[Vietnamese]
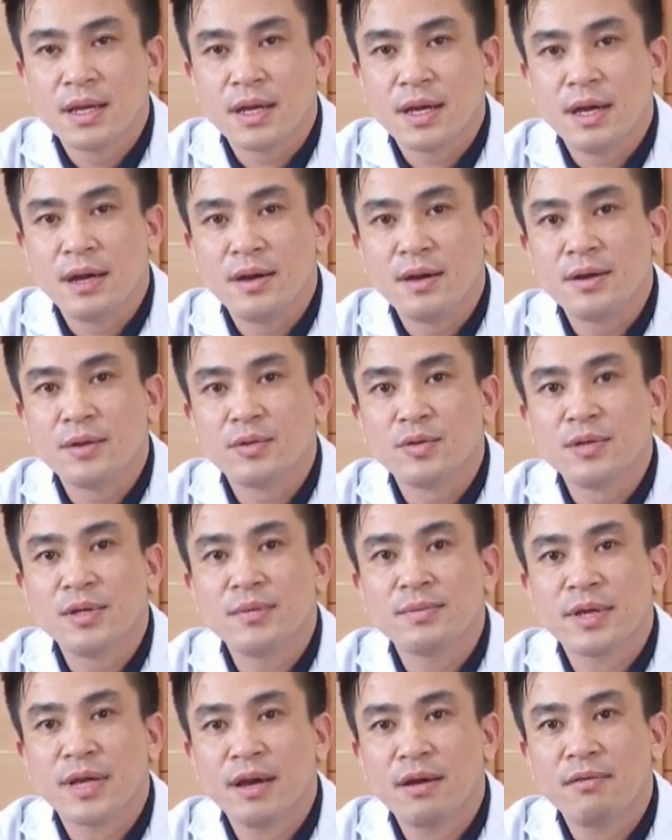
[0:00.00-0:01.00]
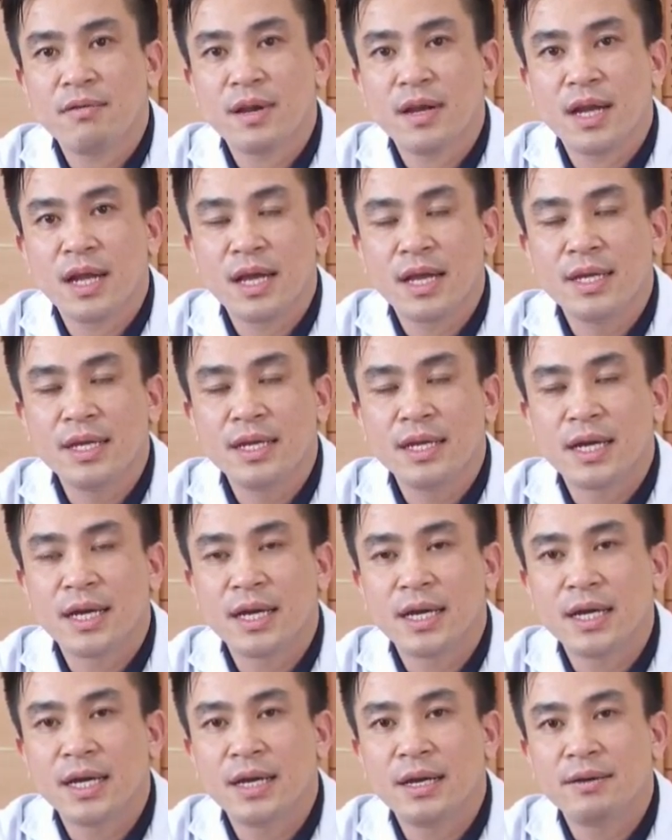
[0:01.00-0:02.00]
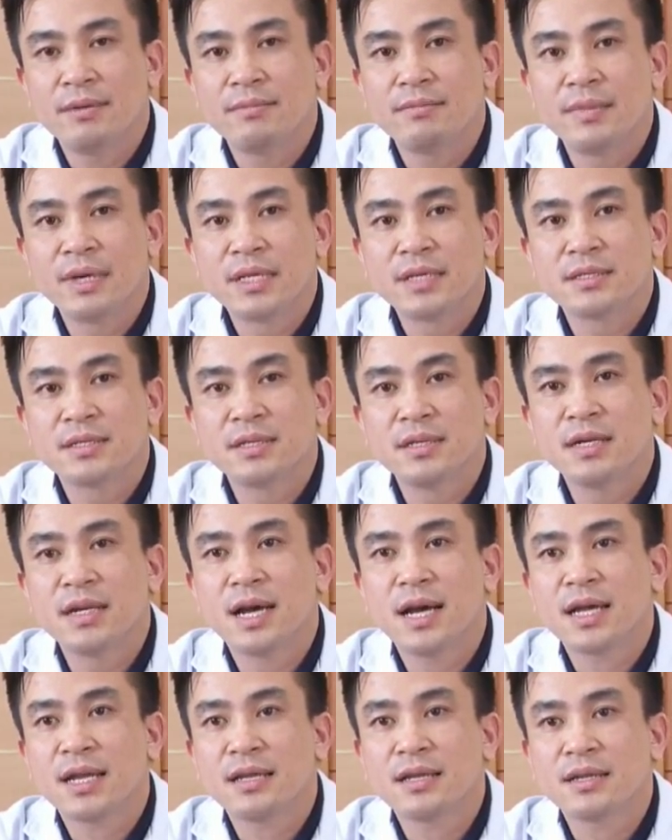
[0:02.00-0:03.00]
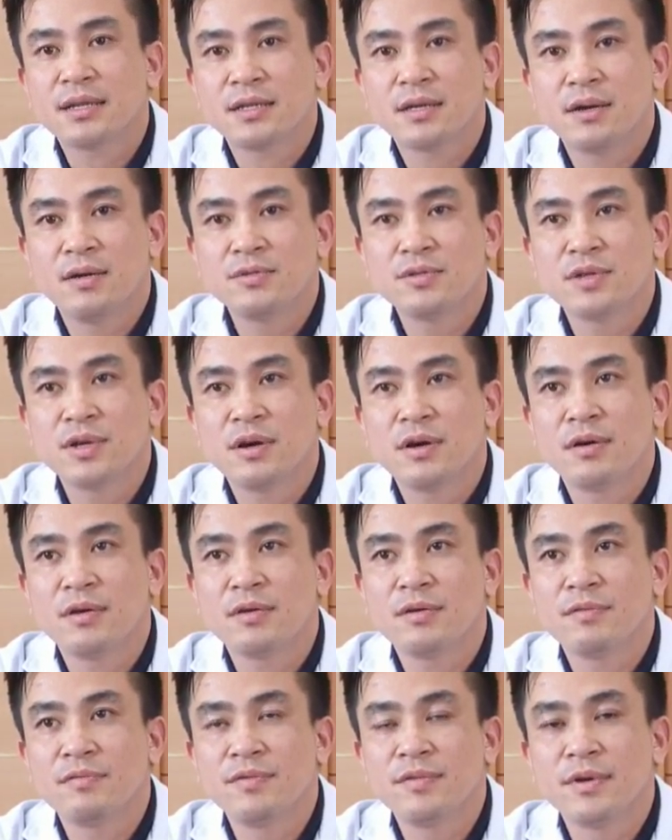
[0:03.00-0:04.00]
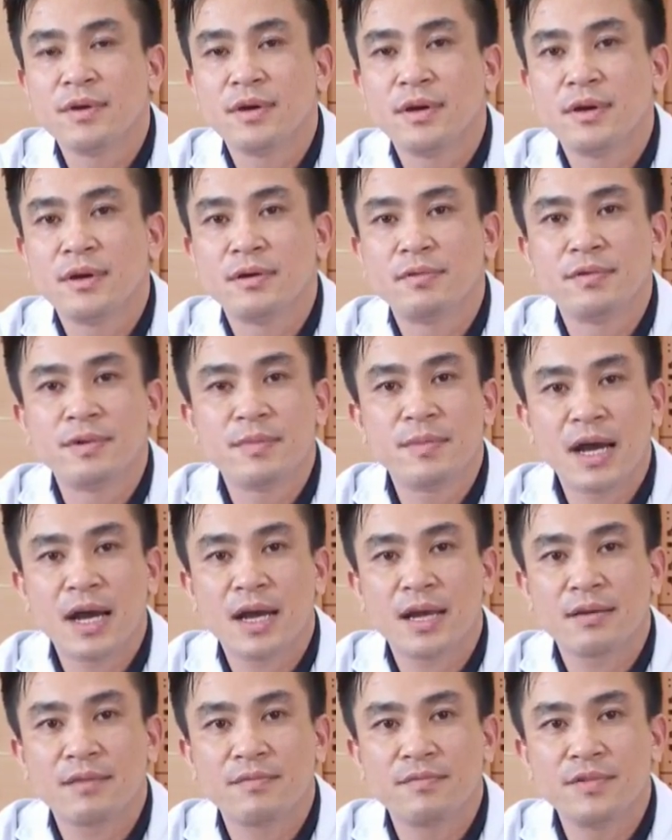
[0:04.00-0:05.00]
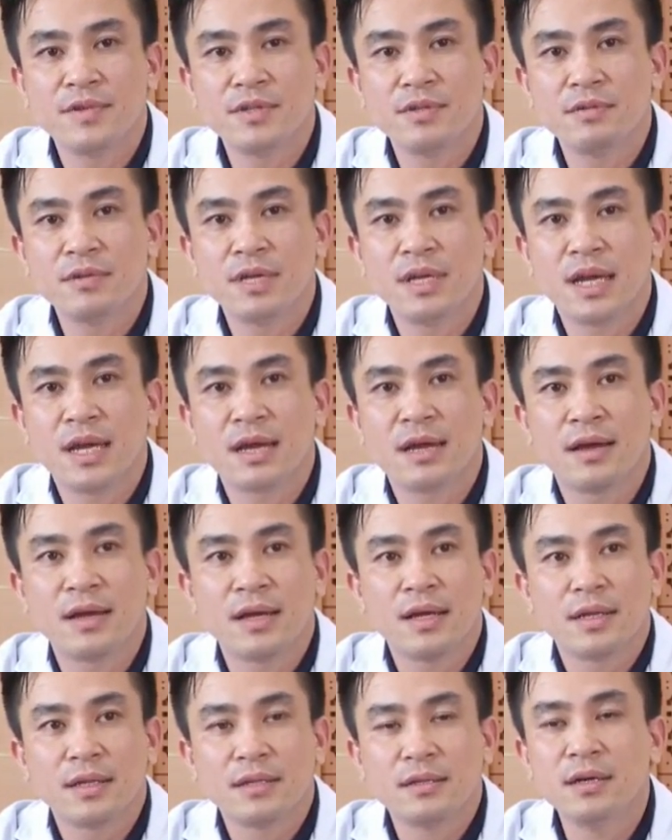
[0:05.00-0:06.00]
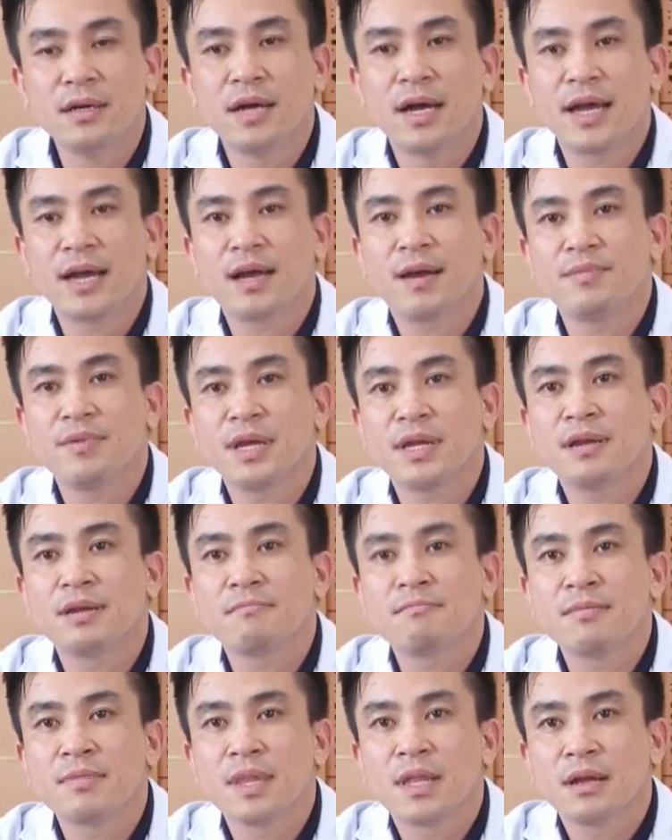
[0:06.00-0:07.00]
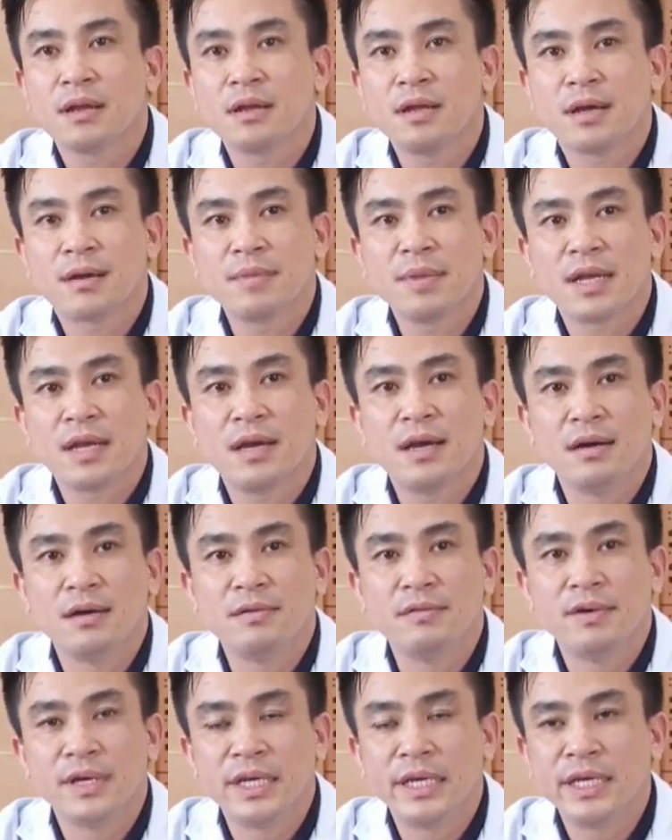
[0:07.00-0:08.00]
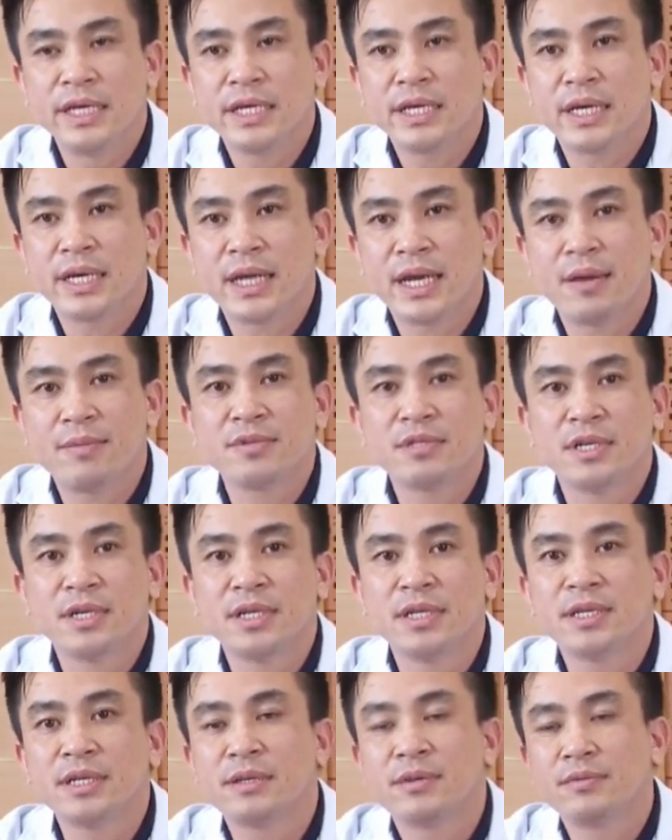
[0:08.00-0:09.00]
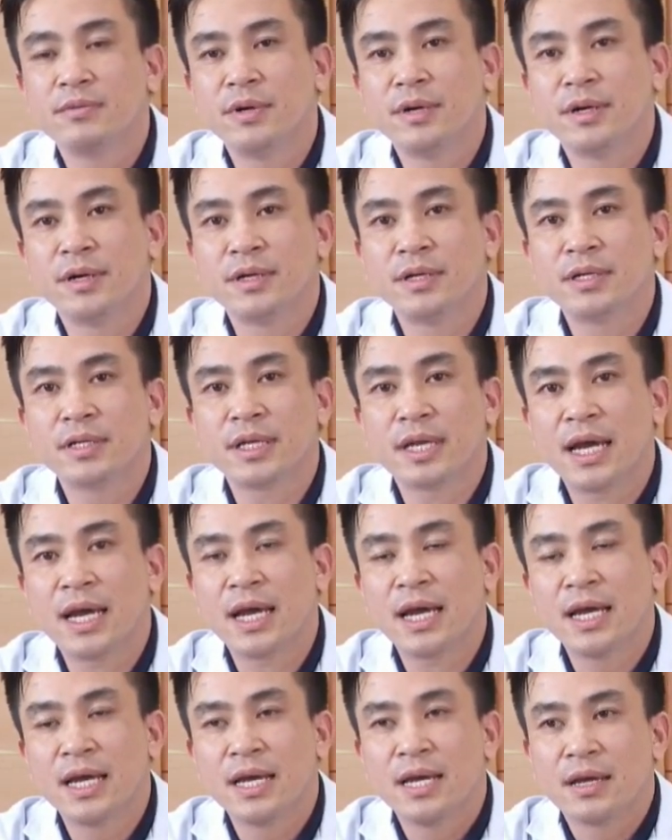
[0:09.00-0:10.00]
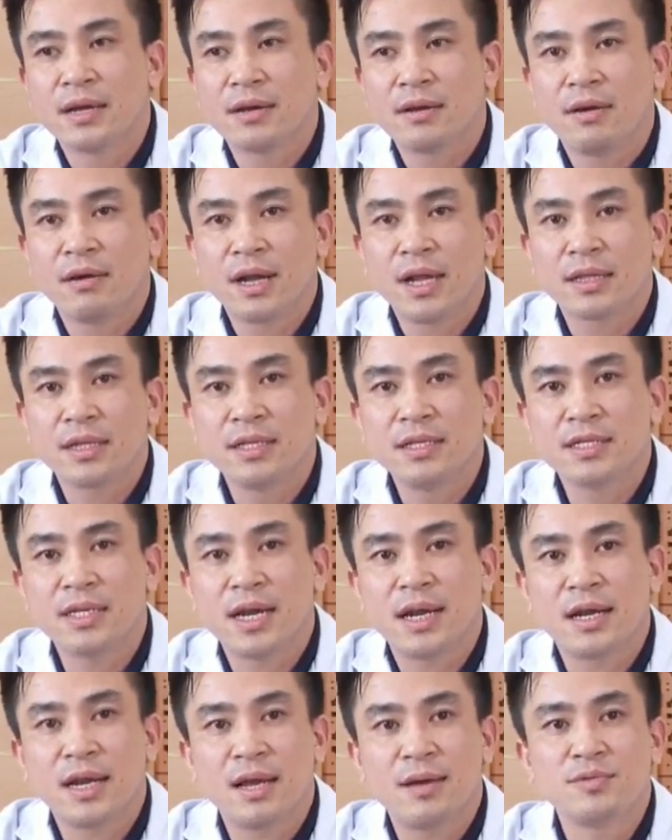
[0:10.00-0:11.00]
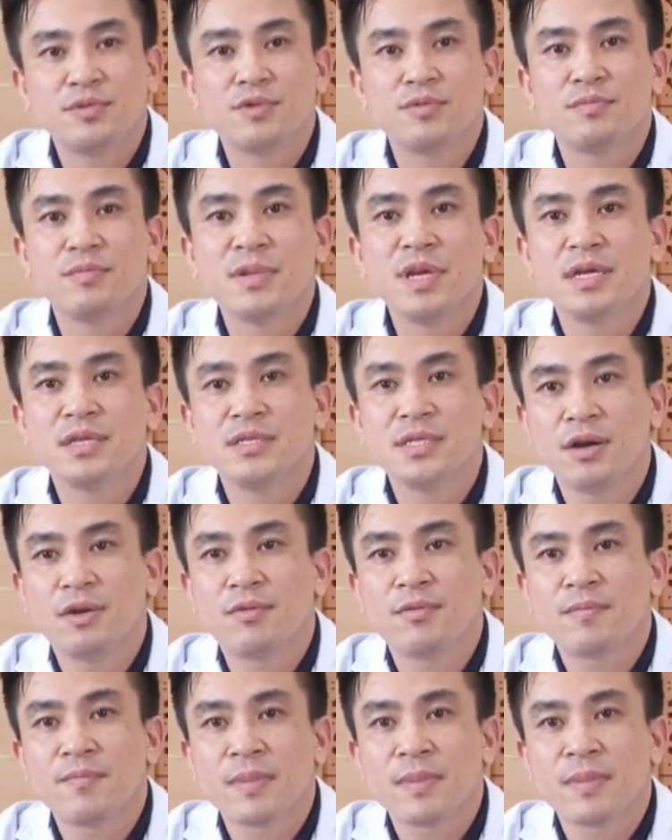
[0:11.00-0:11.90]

uh, yếu tố tiếp theo là những cái uh, bệnh sơ gan không do uh, viêm gan ví dụ như là thường hay gặp nhất đặc biệt là ở với cái nam giới của nước ta đó là tình trạng lạm dụng bia rượu